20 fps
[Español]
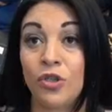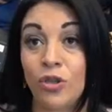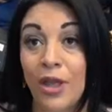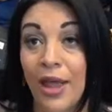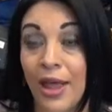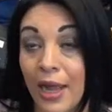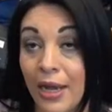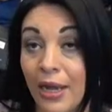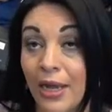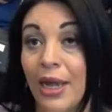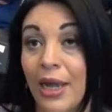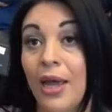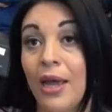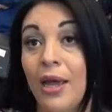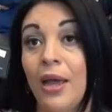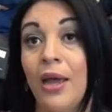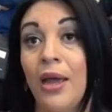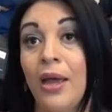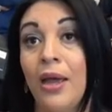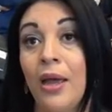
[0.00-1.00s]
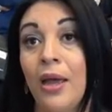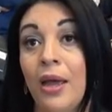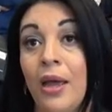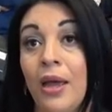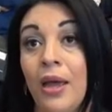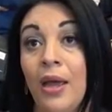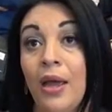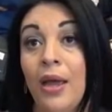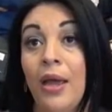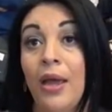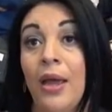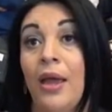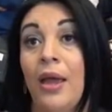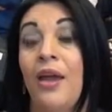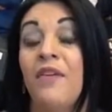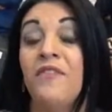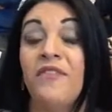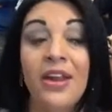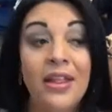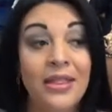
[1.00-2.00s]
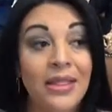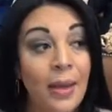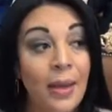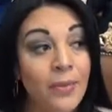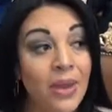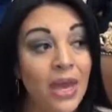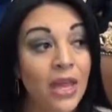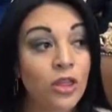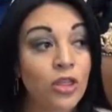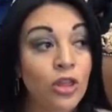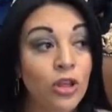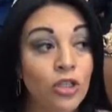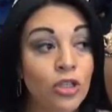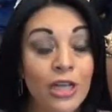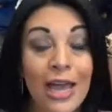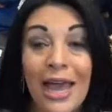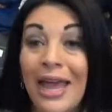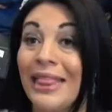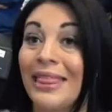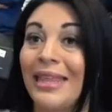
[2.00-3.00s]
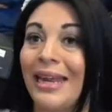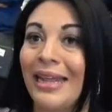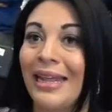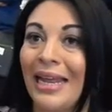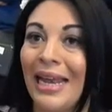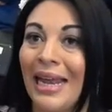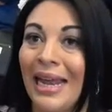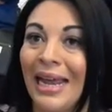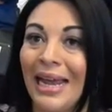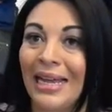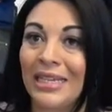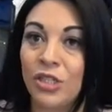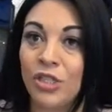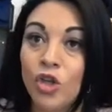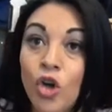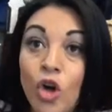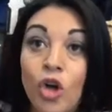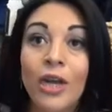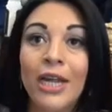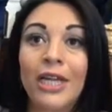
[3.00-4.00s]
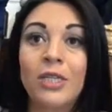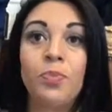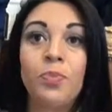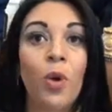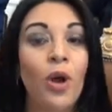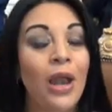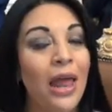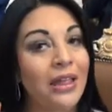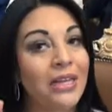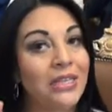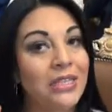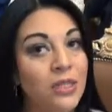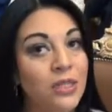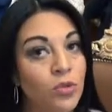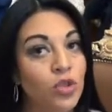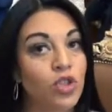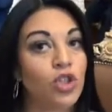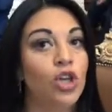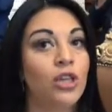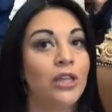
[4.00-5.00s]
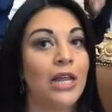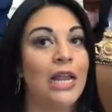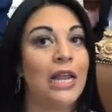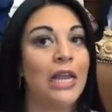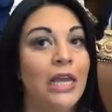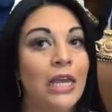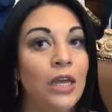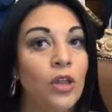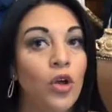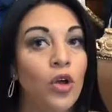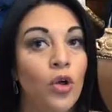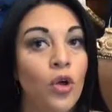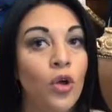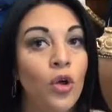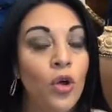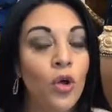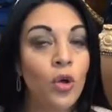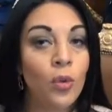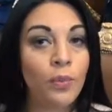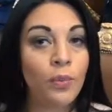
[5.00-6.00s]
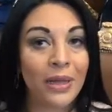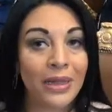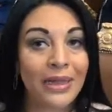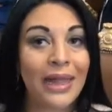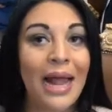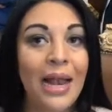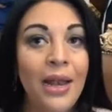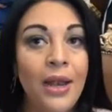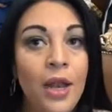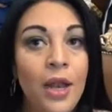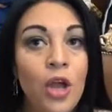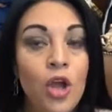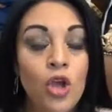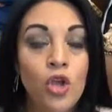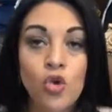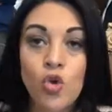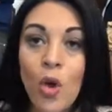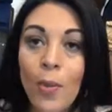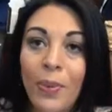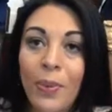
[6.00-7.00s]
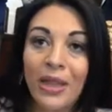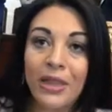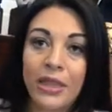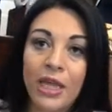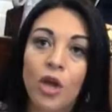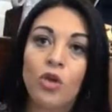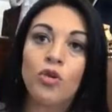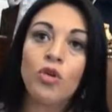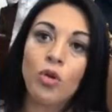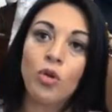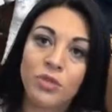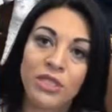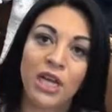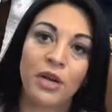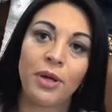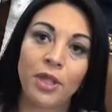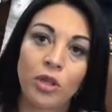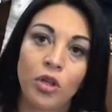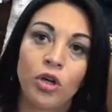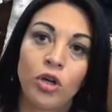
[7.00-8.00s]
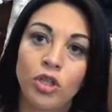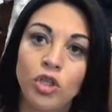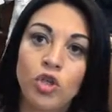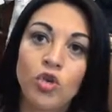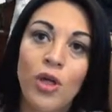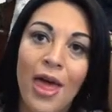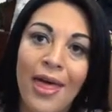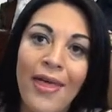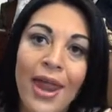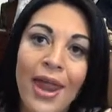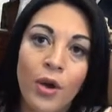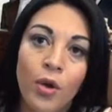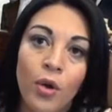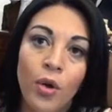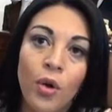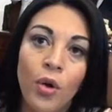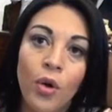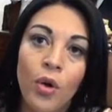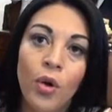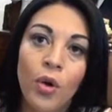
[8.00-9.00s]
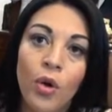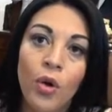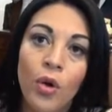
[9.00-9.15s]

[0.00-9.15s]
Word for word: la ciudadanía, enfrentamientos entre delegaciones por la distribución de líquido vital. Yo he planteado un observatorio ciudadano,